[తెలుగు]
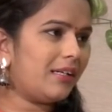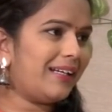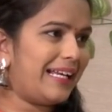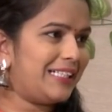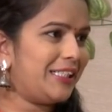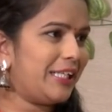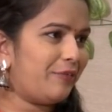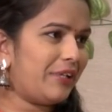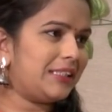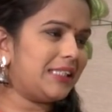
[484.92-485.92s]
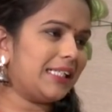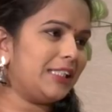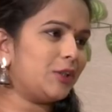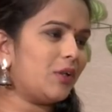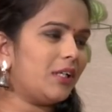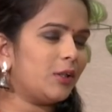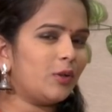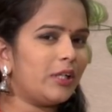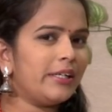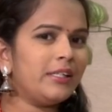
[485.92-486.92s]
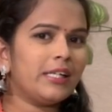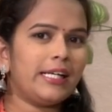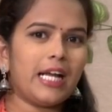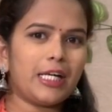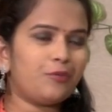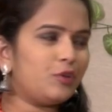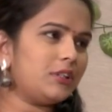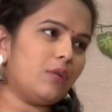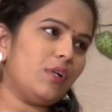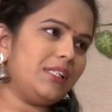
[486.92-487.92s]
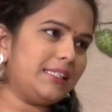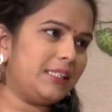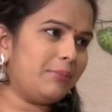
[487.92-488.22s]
అంటే ఏజింగ్ ఎఫెక్ట్ తగ్గించుకోవాలనుకుంటే ఇలాంటి ఫుడ్స్ అవాయిడ్ చేస్తే